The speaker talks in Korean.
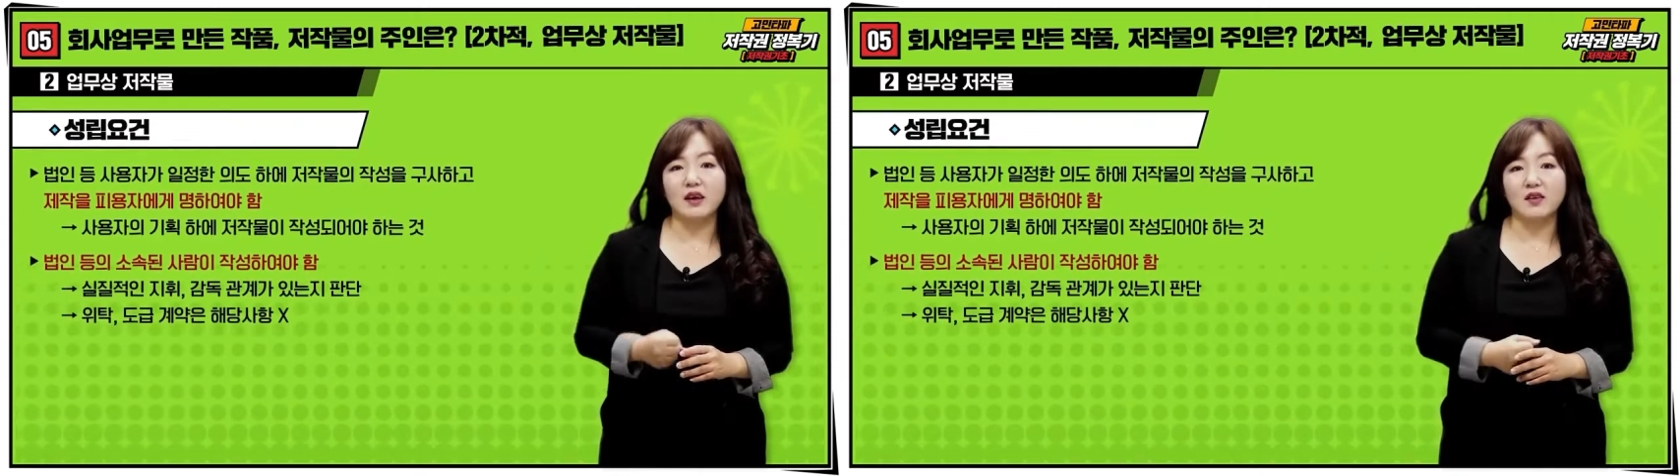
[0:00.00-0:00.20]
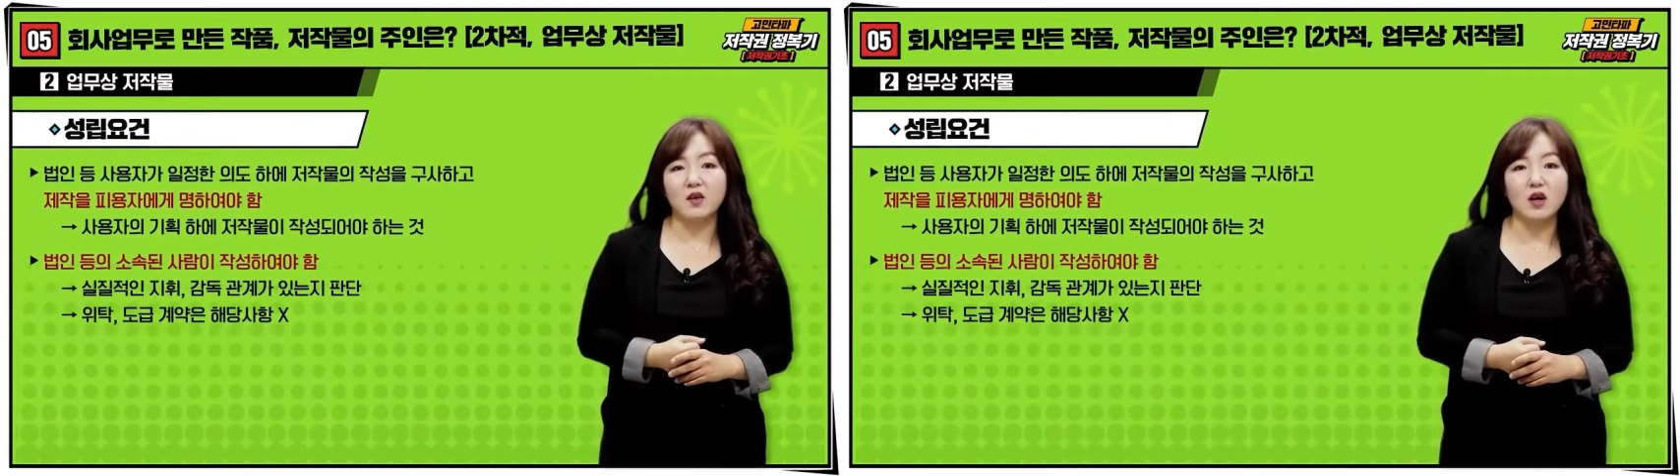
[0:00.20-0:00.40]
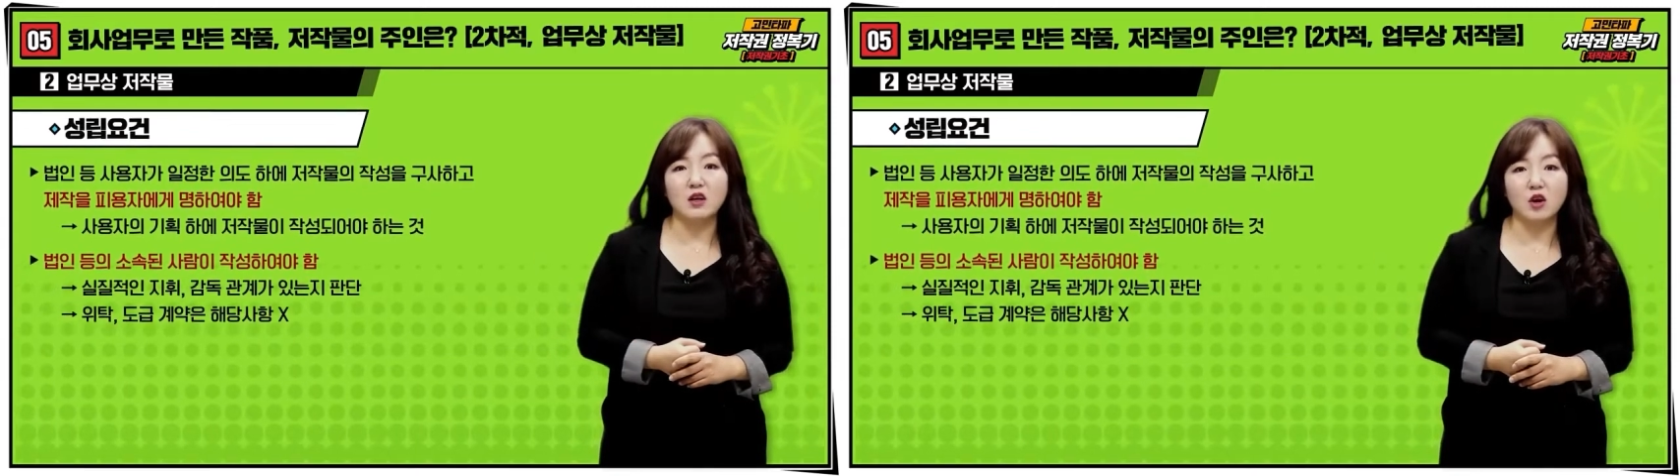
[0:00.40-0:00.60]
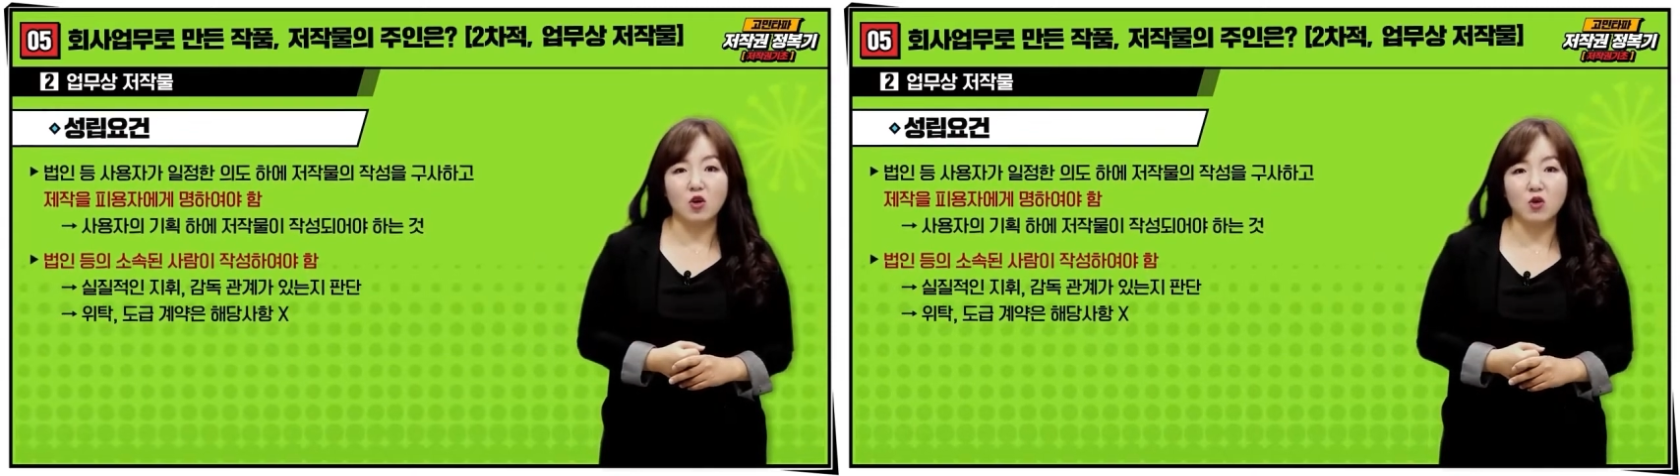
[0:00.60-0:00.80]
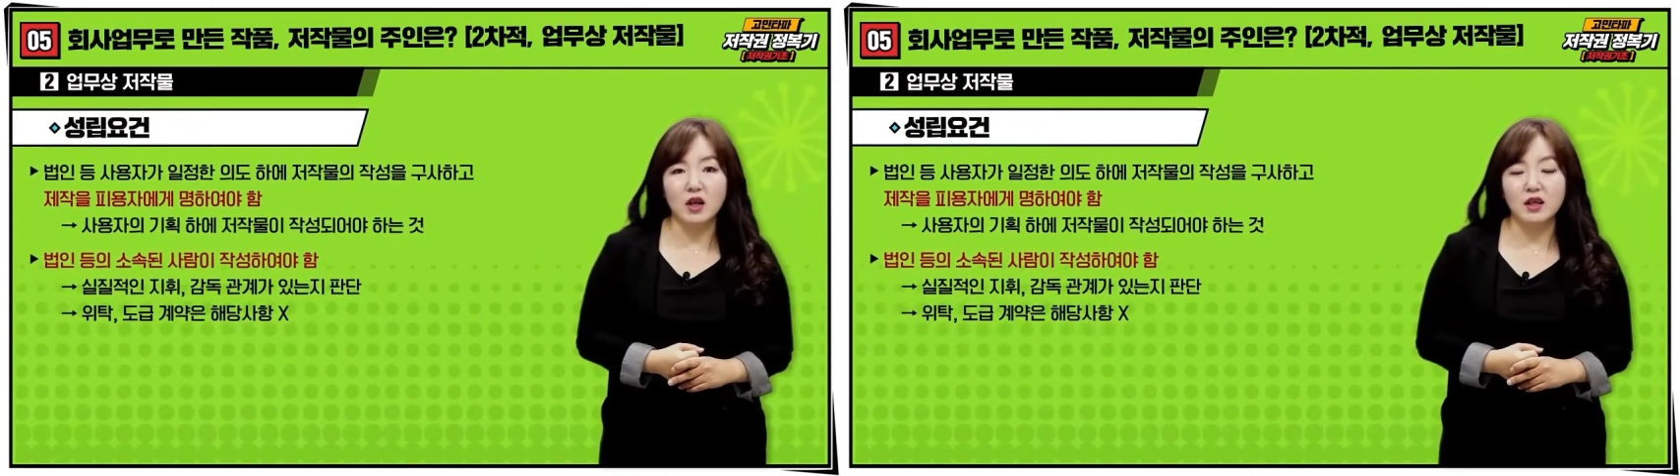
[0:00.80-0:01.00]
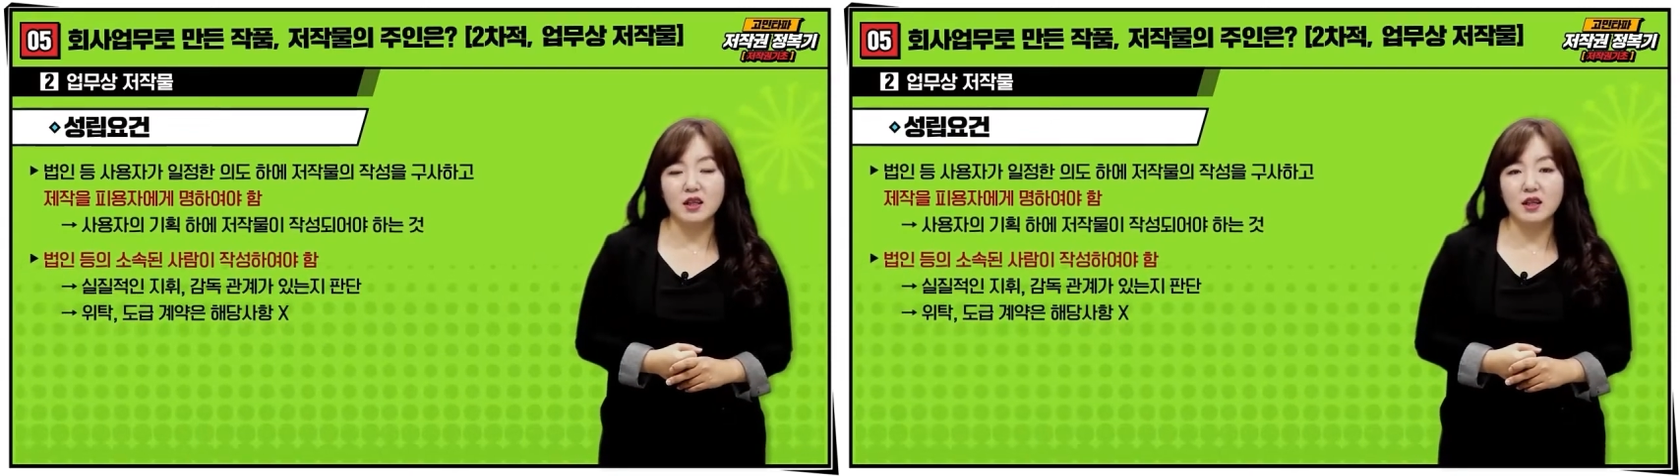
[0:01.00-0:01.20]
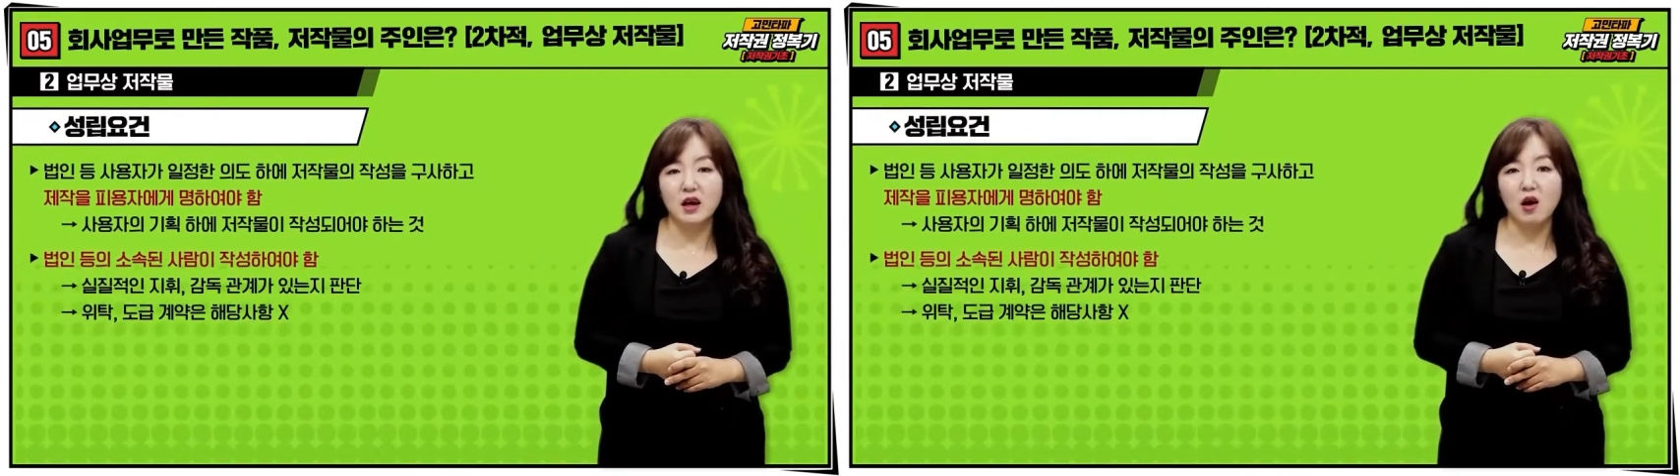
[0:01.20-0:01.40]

작성하는 경우에는